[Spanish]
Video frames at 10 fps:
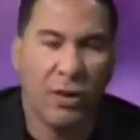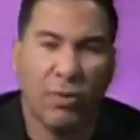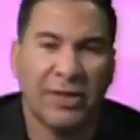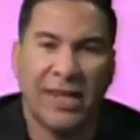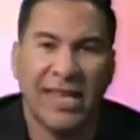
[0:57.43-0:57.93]
se
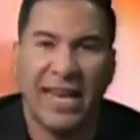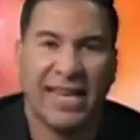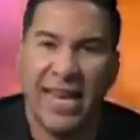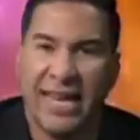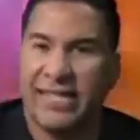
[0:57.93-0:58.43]
encuentra ya
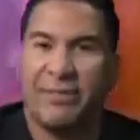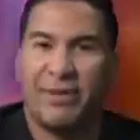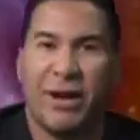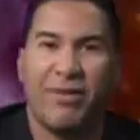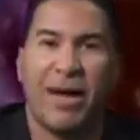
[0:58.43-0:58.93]
aquí en este
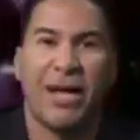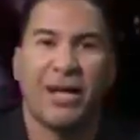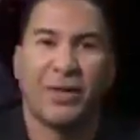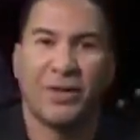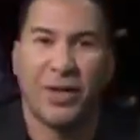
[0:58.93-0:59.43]

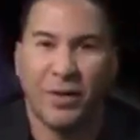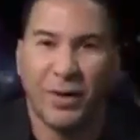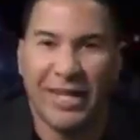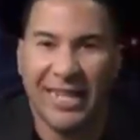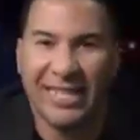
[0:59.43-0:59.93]
programa tu
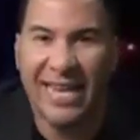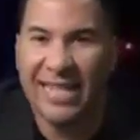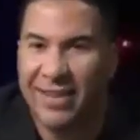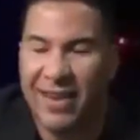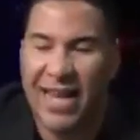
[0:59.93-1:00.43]
servidor
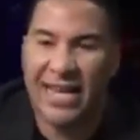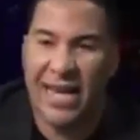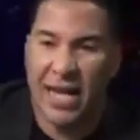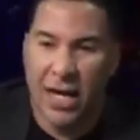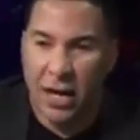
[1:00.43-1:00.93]
Cristian
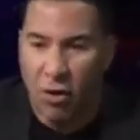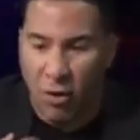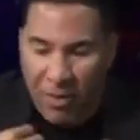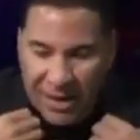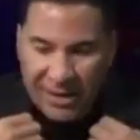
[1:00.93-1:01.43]
Casablanca
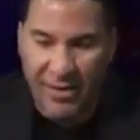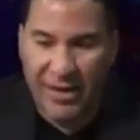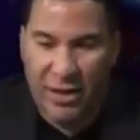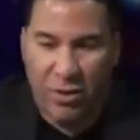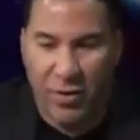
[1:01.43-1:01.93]
con más de
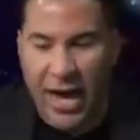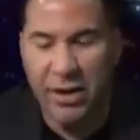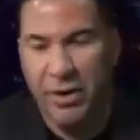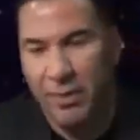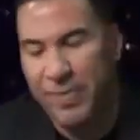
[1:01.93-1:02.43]
29
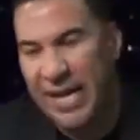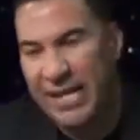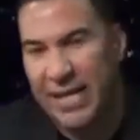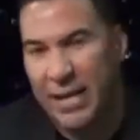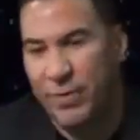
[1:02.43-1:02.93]
años de
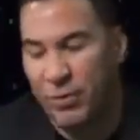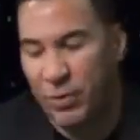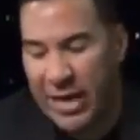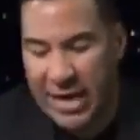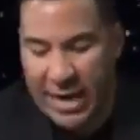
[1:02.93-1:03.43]
experiencia a nivel
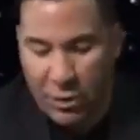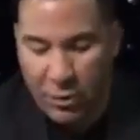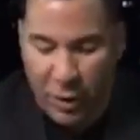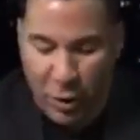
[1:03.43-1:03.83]
mundial en la